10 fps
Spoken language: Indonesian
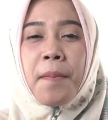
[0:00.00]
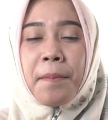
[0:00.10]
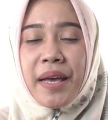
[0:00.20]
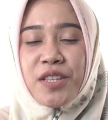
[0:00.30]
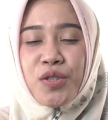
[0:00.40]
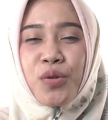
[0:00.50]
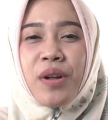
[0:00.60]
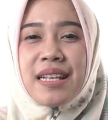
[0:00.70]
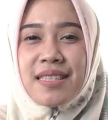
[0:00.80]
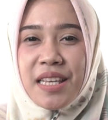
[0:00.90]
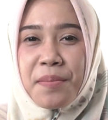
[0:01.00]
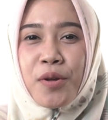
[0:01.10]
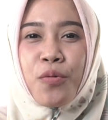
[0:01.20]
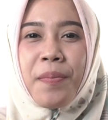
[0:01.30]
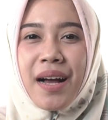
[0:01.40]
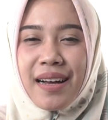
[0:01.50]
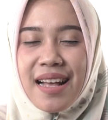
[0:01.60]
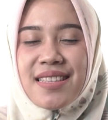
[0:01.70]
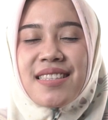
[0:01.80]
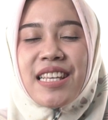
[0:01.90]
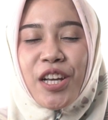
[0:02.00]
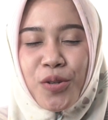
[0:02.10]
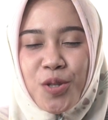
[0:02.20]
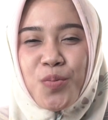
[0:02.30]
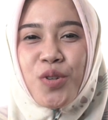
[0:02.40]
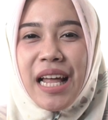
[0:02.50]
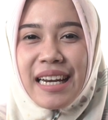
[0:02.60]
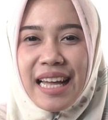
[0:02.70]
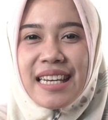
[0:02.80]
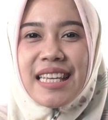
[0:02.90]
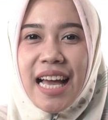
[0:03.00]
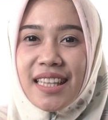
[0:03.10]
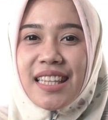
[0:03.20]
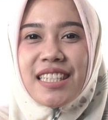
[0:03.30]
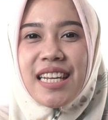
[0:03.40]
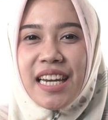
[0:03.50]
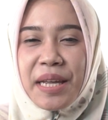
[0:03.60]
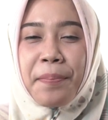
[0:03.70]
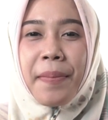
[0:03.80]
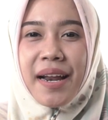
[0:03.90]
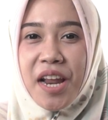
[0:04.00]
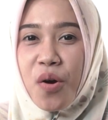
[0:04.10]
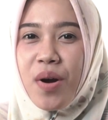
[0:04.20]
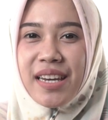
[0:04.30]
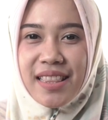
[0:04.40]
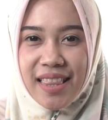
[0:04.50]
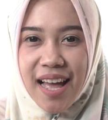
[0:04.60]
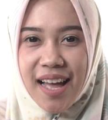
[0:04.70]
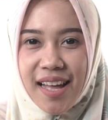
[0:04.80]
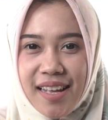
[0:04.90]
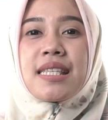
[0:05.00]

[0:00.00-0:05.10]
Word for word: Menstruasi merupakan siklus bulanan yang terjadi pada wanita.